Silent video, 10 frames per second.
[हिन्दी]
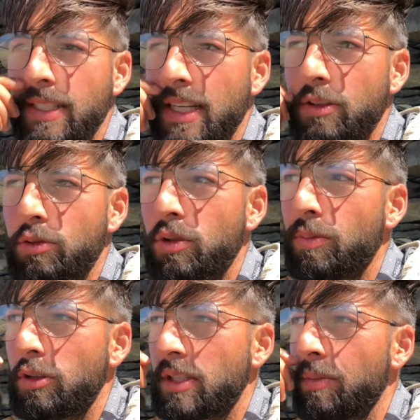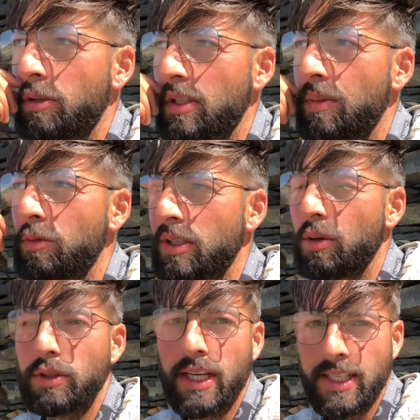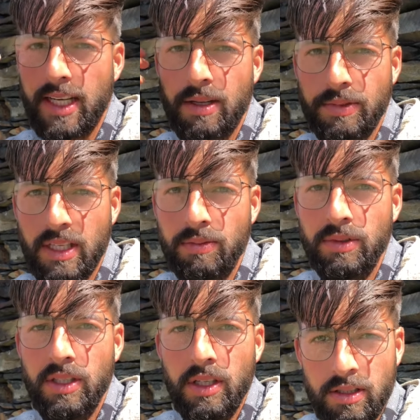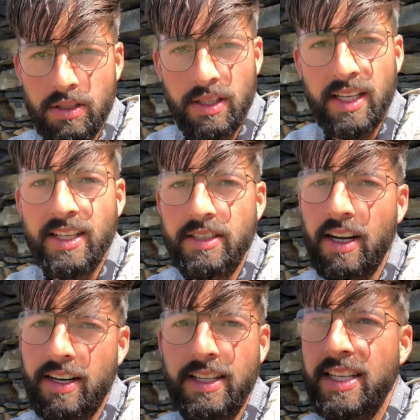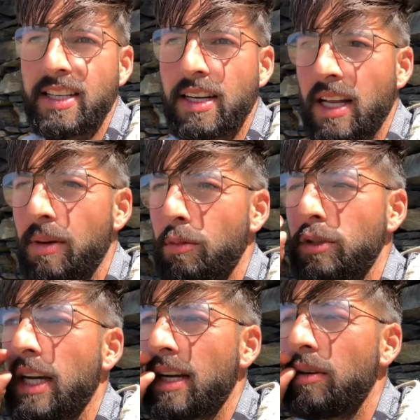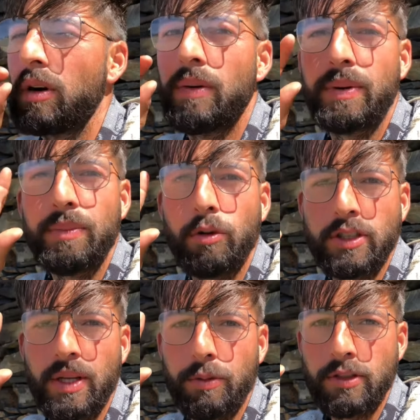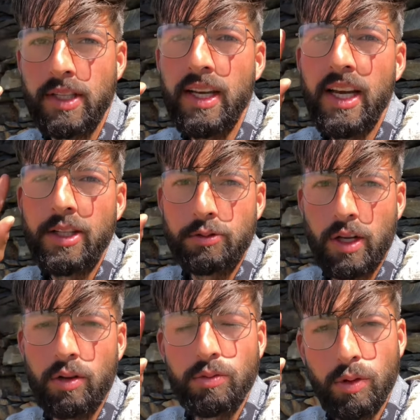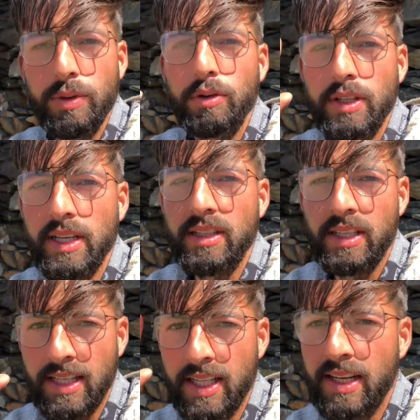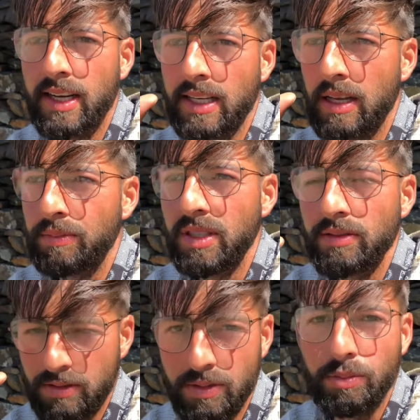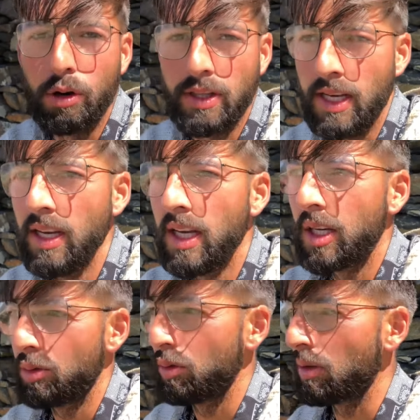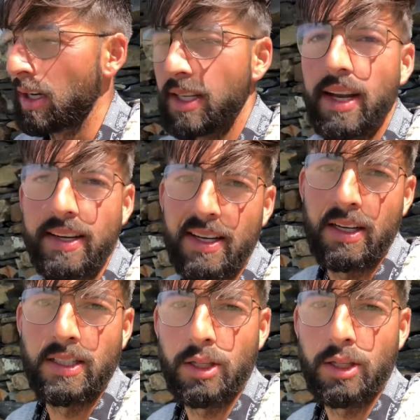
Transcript: बाजार दोस्तों पहुंचते पहुंचते मुझे हो जाएंगे कम से कम तीन या साढ़े तीन का टाइम हो जाएगा वहाँ पर पहुँचते पहुँचते तो चलो वो भी कोई दिक्कत नहीं है इतना टाइम भी बहुत है तो घंटा या डेढ़ घंटा